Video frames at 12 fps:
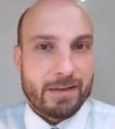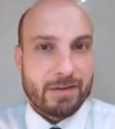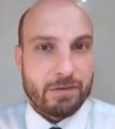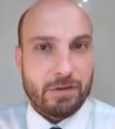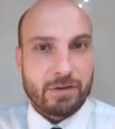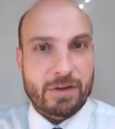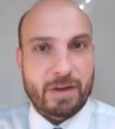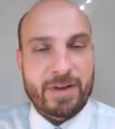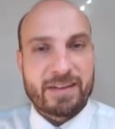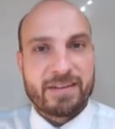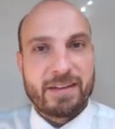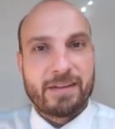nos
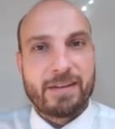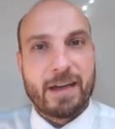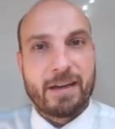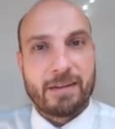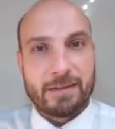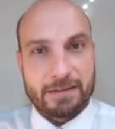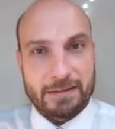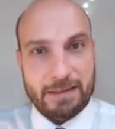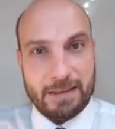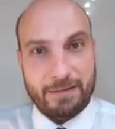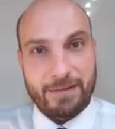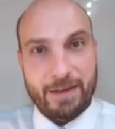representa
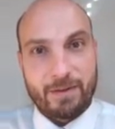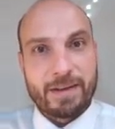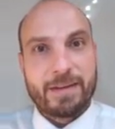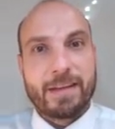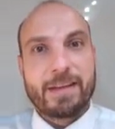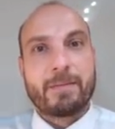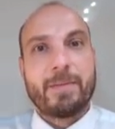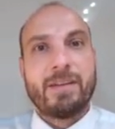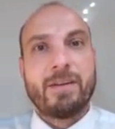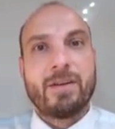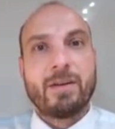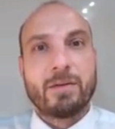la frecuencia de
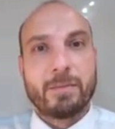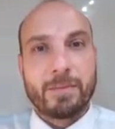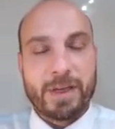repetición,